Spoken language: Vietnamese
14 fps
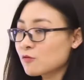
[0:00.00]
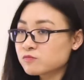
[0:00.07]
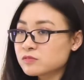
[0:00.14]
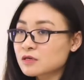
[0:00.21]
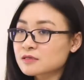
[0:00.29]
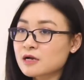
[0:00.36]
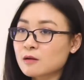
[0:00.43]

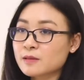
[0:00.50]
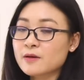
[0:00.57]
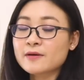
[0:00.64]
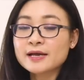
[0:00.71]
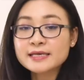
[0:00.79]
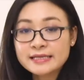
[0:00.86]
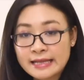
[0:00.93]
không được đọc
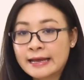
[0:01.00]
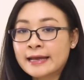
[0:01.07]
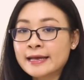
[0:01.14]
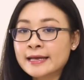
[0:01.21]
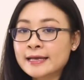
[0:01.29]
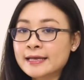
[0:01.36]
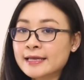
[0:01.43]
theo cách như này
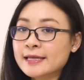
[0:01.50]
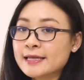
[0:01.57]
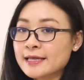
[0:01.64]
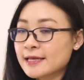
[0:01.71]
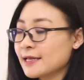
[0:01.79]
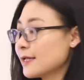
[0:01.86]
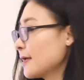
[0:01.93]

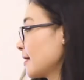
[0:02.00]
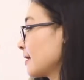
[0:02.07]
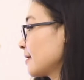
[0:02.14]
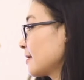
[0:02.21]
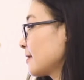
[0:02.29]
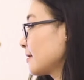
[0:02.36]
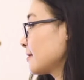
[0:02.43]

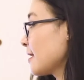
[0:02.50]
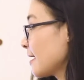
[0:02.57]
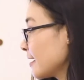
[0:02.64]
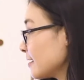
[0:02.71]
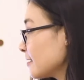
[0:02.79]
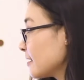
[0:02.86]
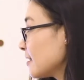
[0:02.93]
à,
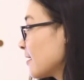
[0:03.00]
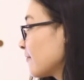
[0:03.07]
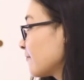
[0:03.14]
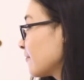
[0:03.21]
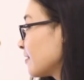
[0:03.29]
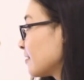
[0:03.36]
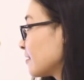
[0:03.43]
đấy đấy
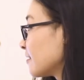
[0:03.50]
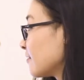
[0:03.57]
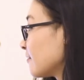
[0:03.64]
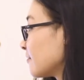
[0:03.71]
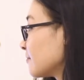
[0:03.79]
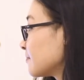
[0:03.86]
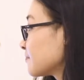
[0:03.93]
là phần
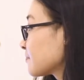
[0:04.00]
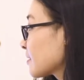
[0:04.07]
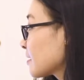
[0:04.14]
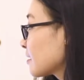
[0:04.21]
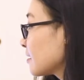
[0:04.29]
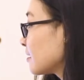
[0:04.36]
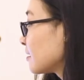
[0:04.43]
uh,